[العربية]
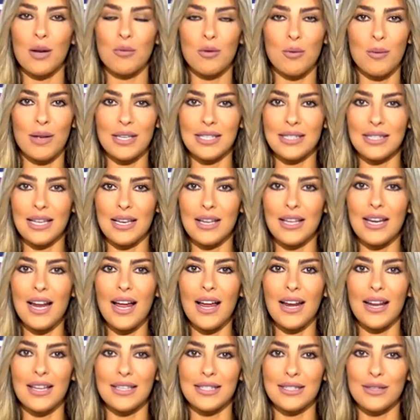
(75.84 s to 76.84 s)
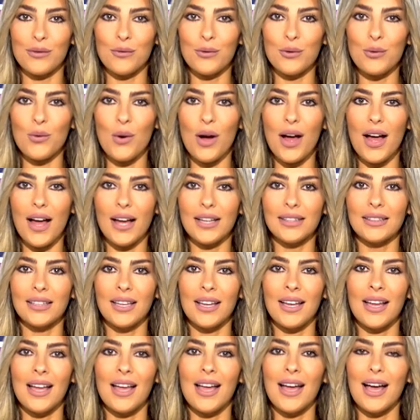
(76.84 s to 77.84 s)
ببس مستلر على 01
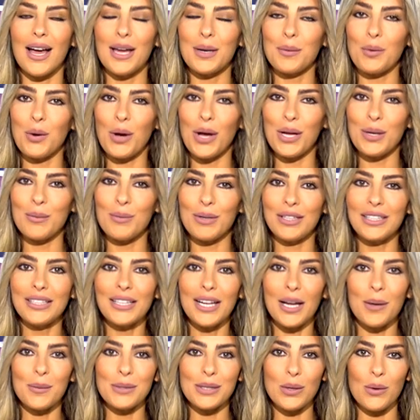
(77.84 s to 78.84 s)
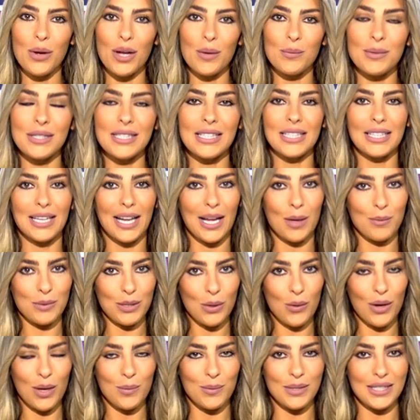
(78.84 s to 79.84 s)
44 55
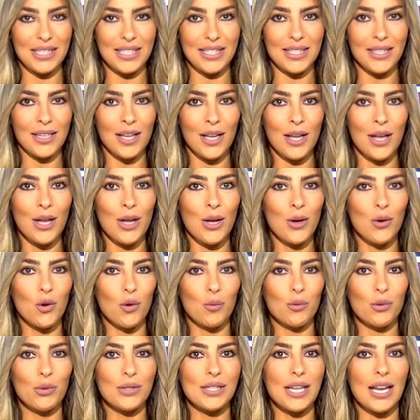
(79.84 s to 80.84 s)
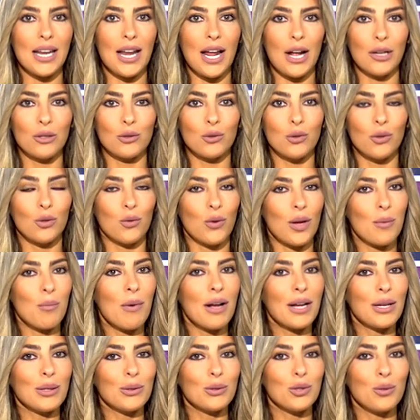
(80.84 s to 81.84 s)
55 وبيوصل لعندكم وين ما
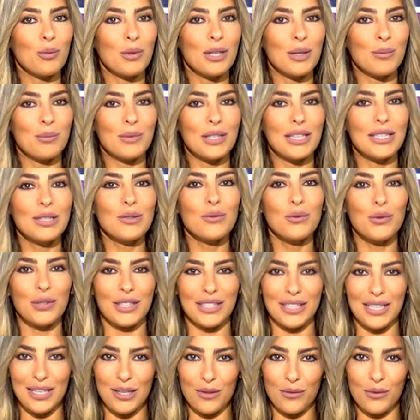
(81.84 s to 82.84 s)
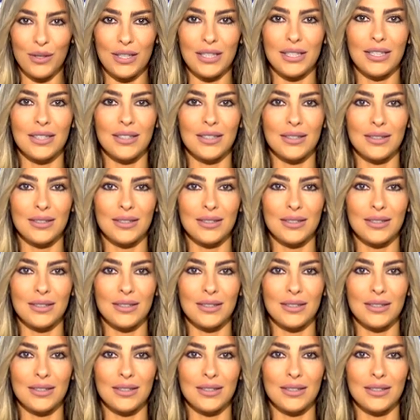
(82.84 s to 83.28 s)
كنتوا بلبنان فري دليفري